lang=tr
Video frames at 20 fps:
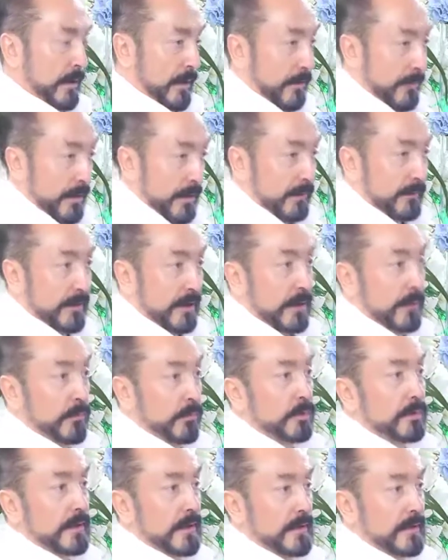Ya benim
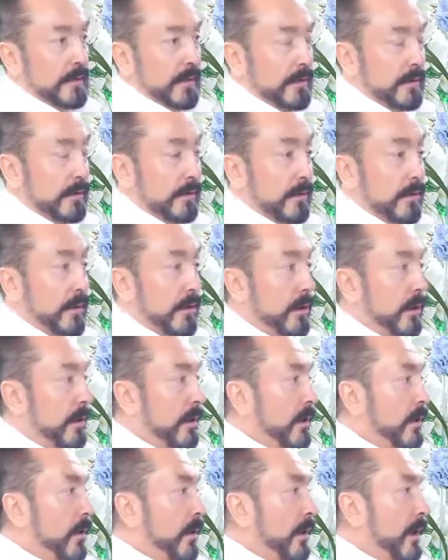dinim bu desen.
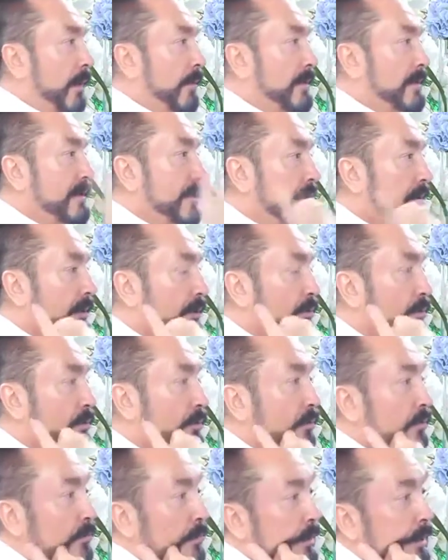Ama sen ne
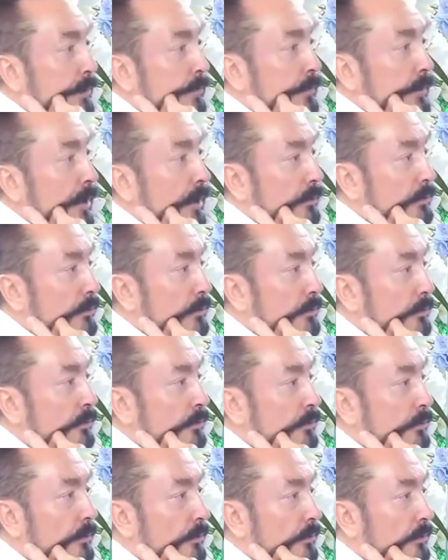diyorsun? Bilim ya
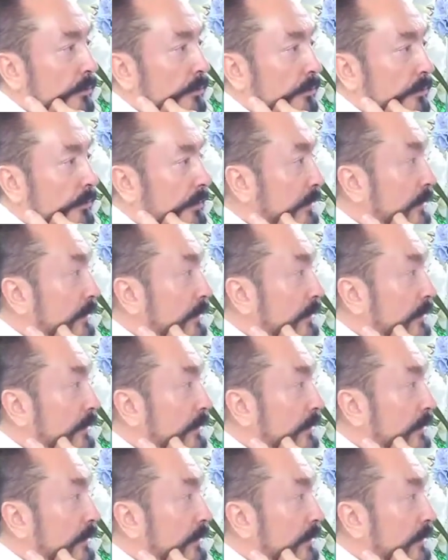diyorsun bu.